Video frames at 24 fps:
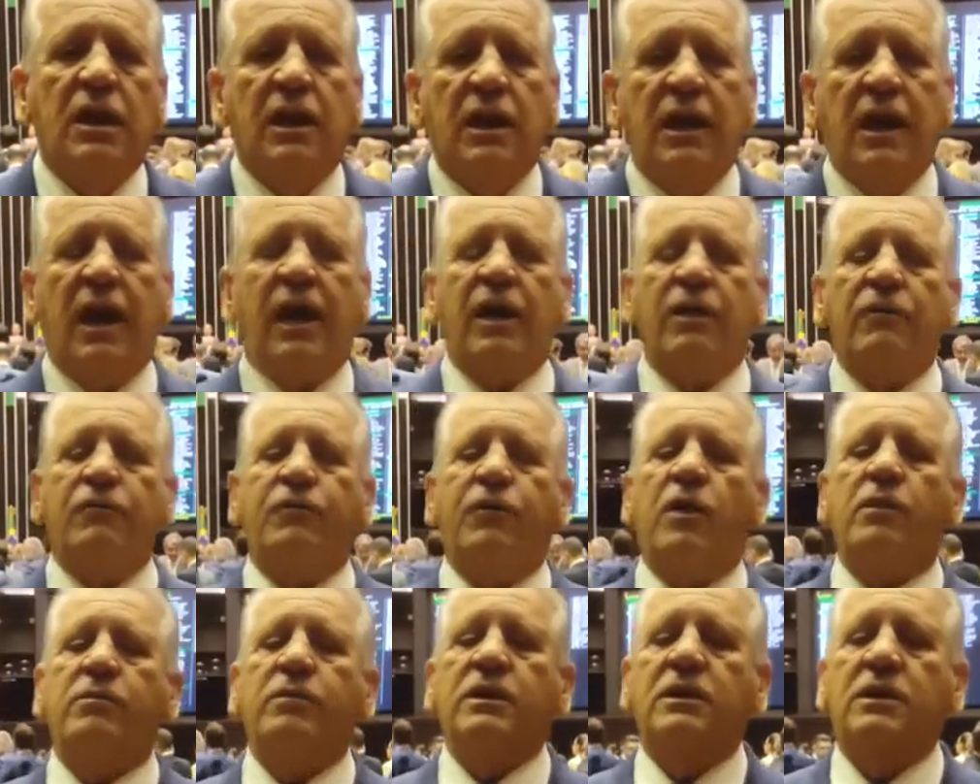e a
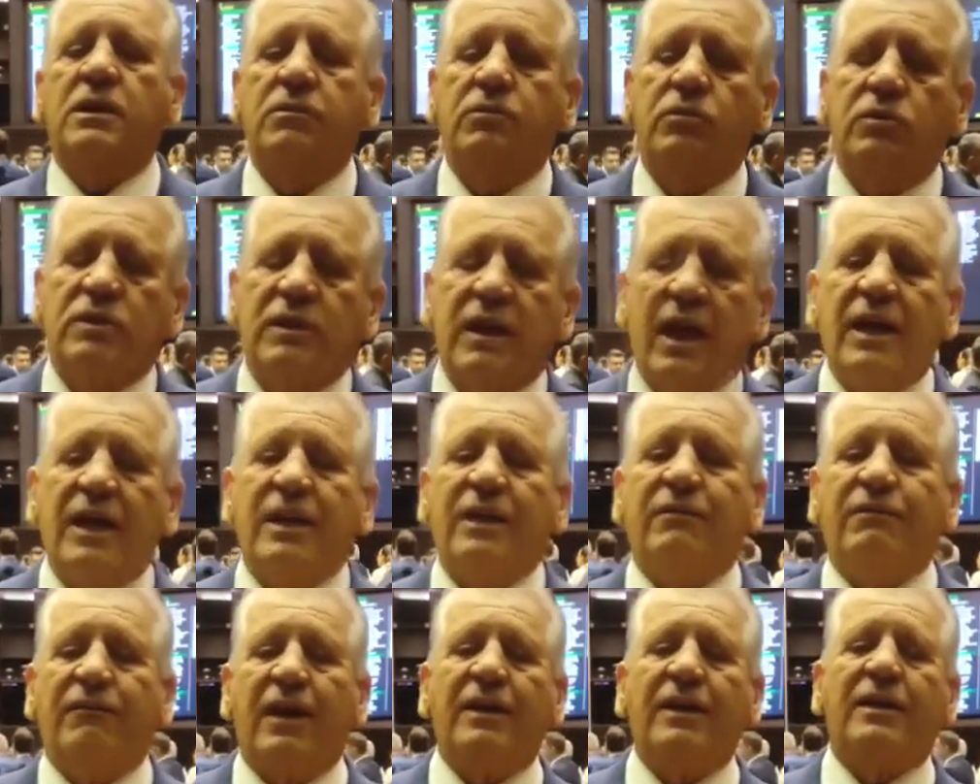reforma
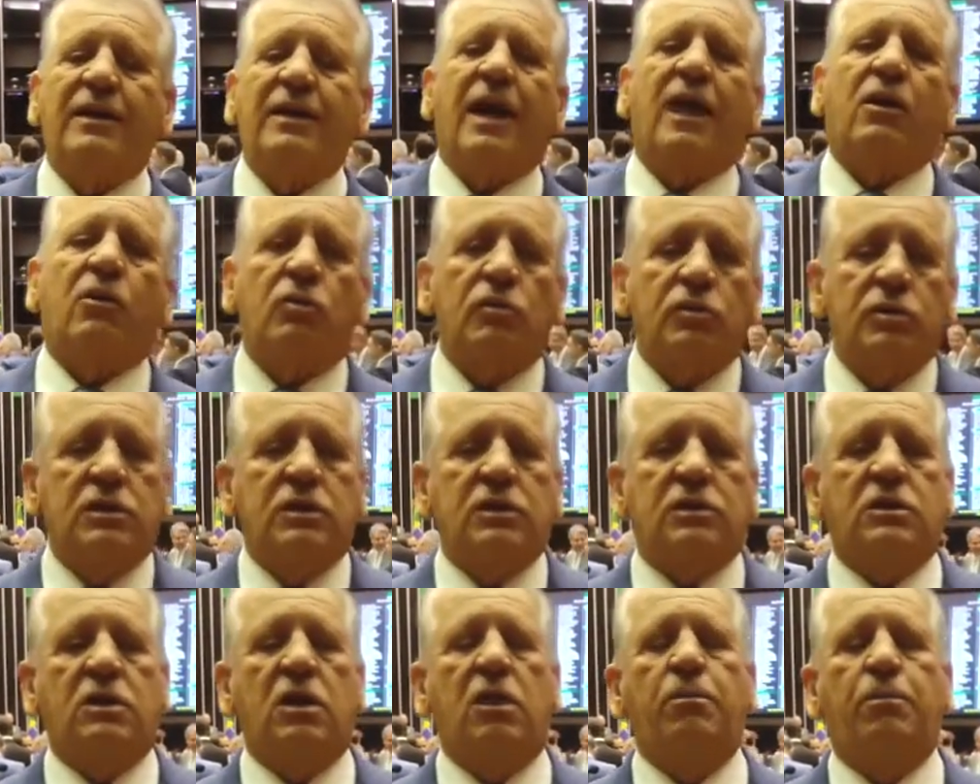tributária vai dar
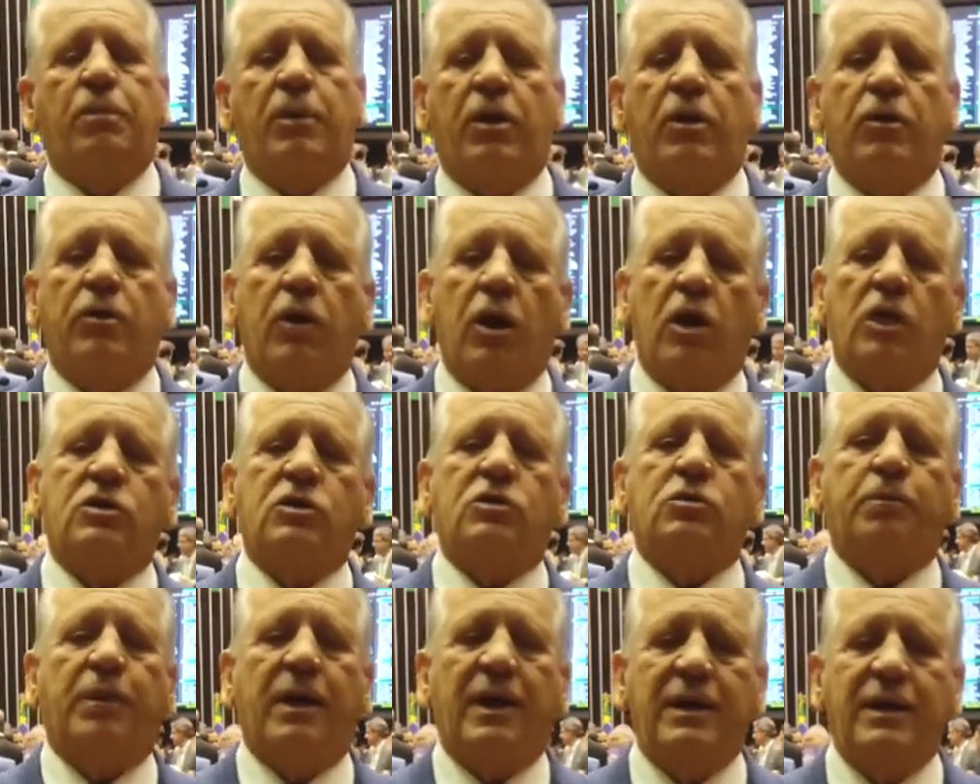condição para o
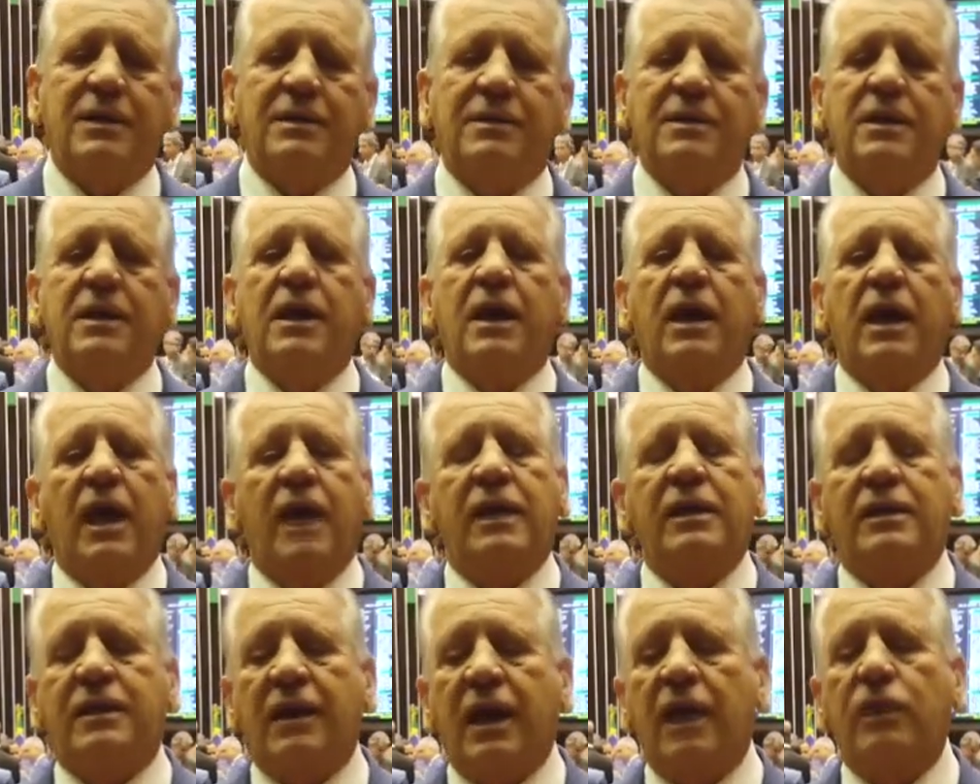nosso país
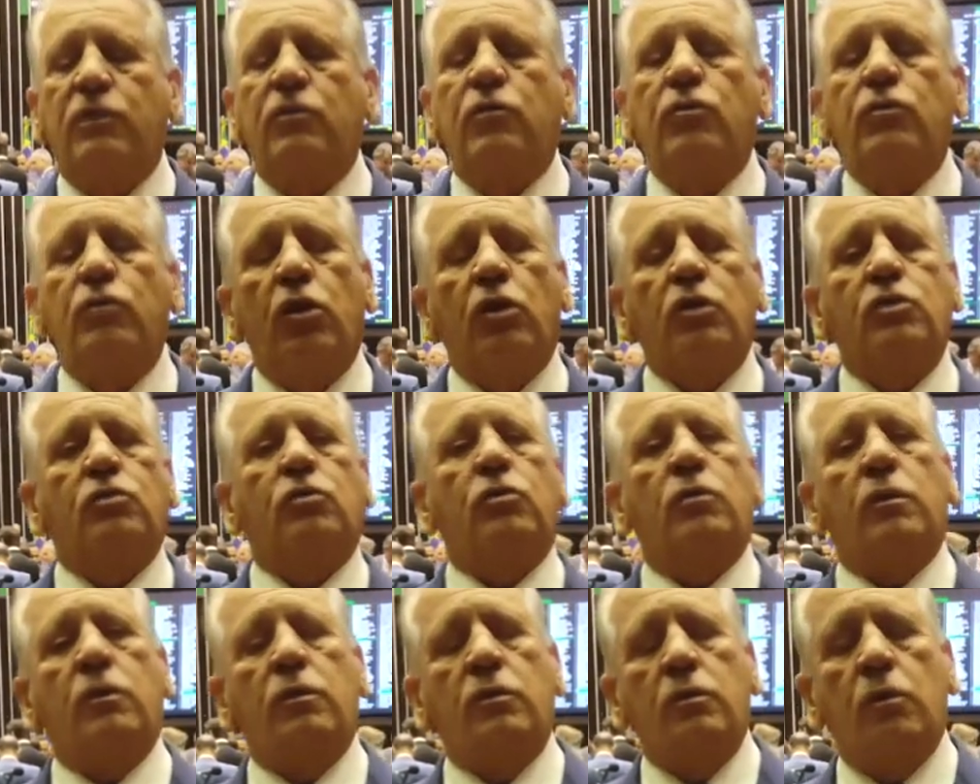entrar num
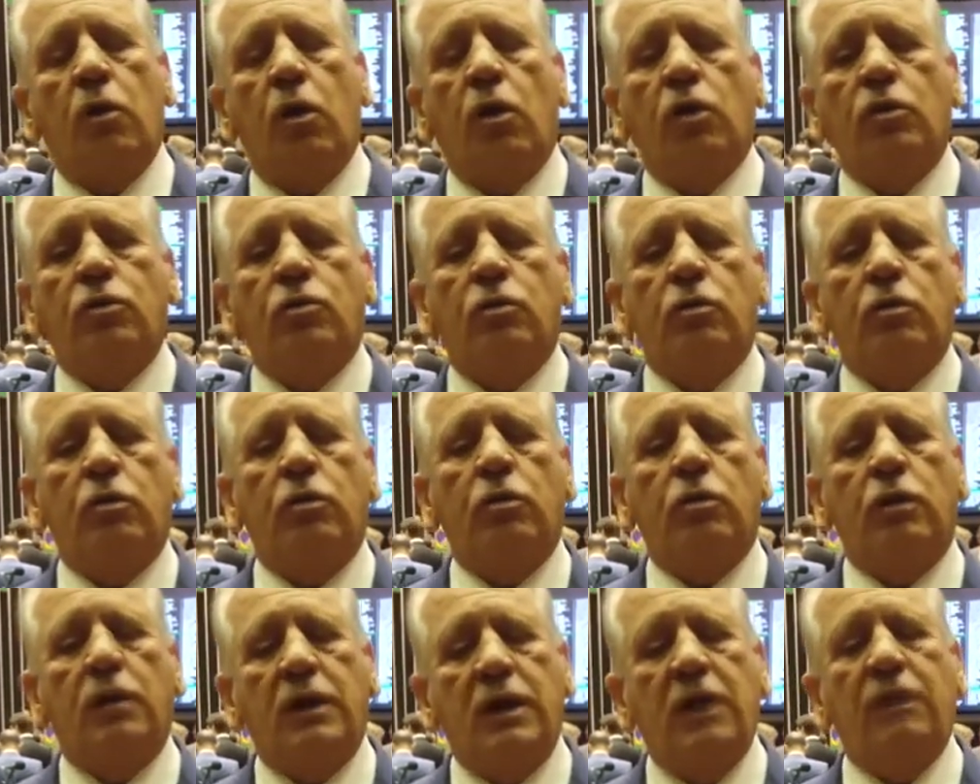outro, num
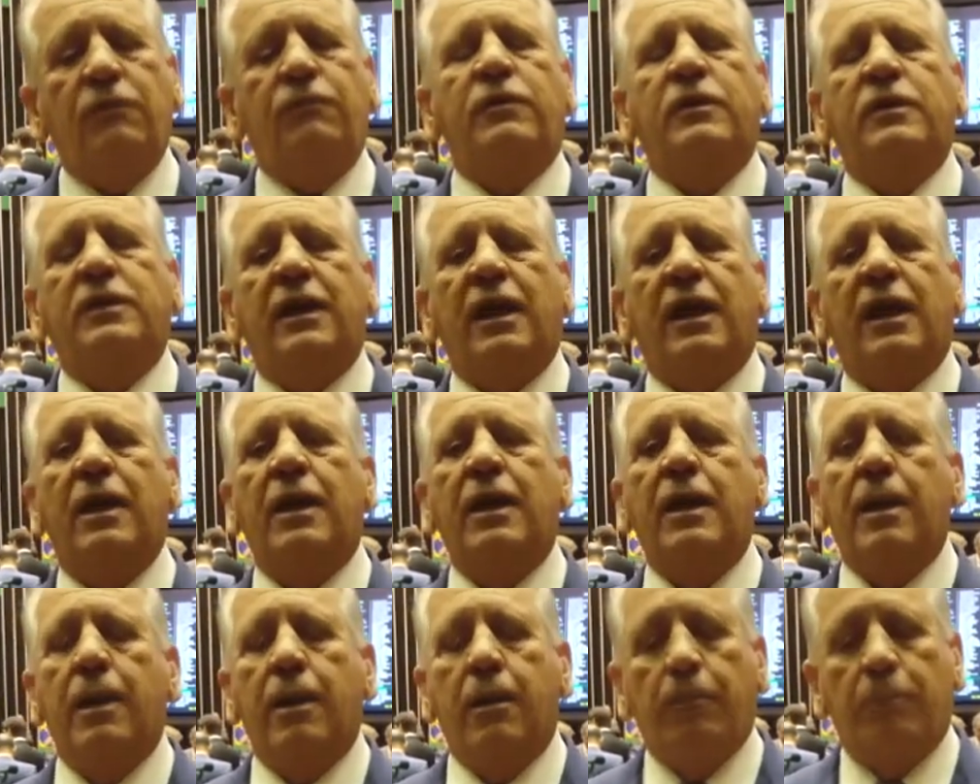outro nível de
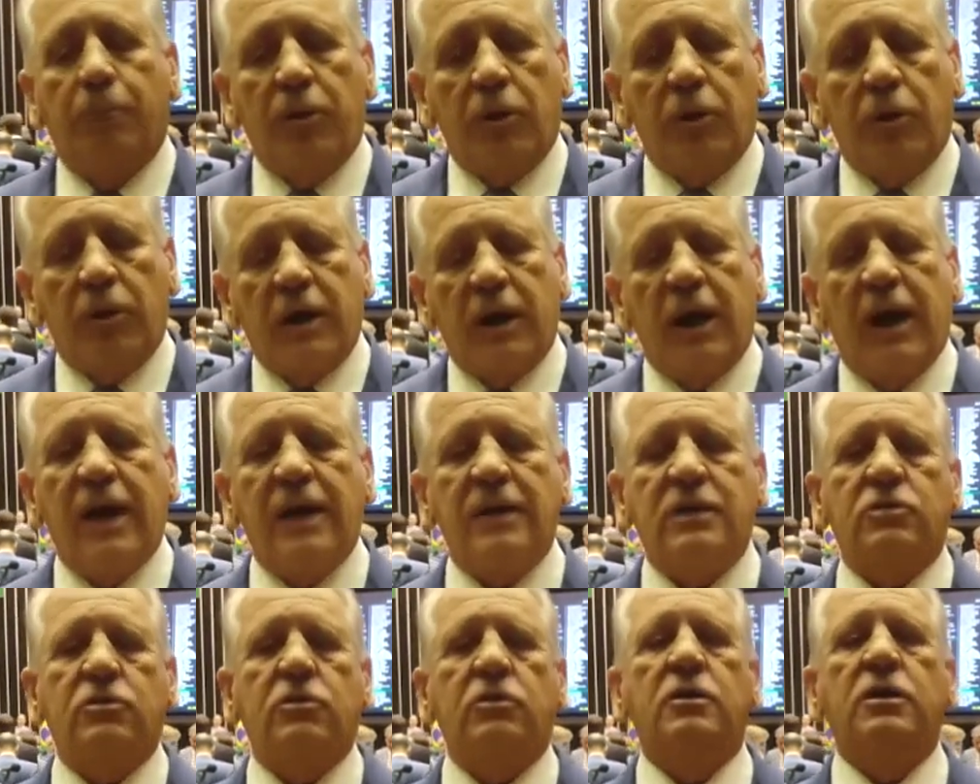
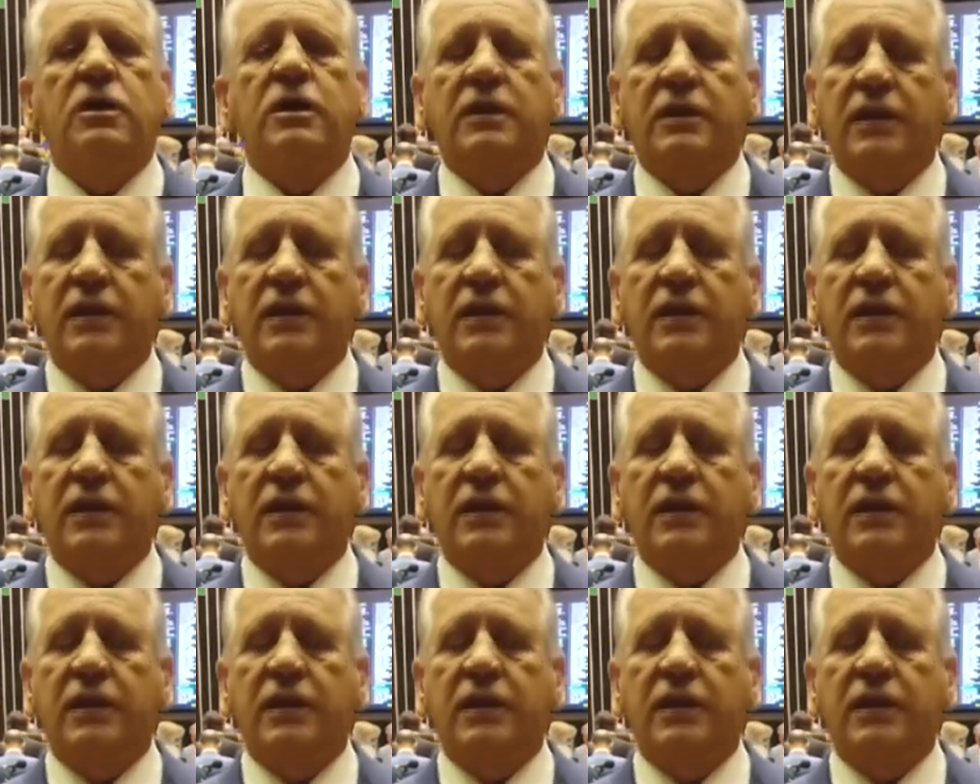progresso,